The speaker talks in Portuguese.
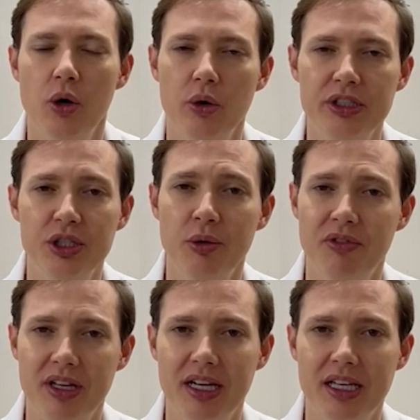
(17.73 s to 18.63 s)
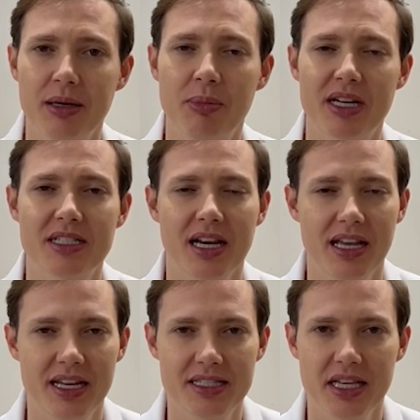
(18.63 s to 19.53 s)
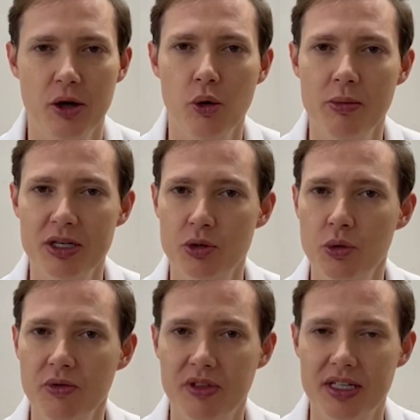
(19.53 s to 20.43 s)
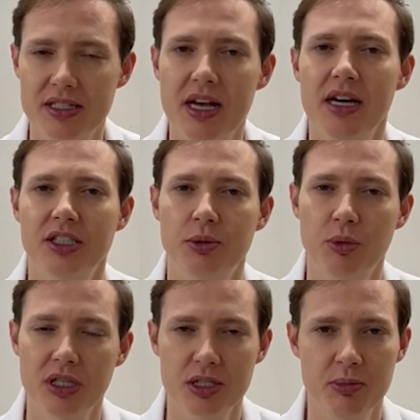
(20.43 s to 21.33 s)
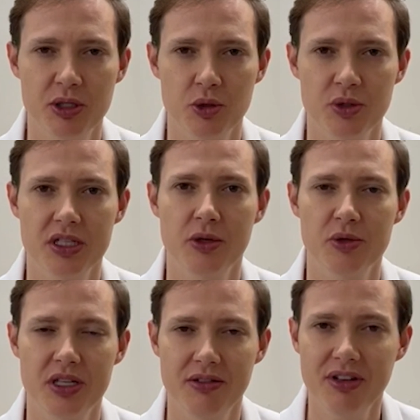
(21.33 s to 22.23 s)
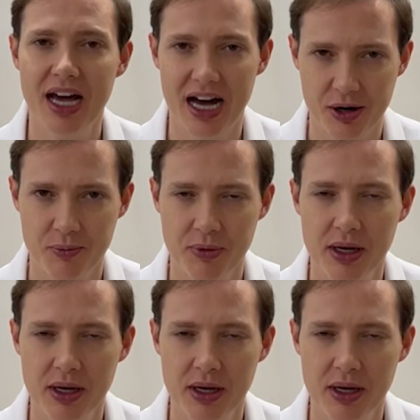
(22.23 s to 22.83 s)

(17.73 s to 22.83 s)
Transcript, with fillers: Hoje eu venho aqui para esclarecer algumas dúvidas de muitas pessoas que nos enviaram.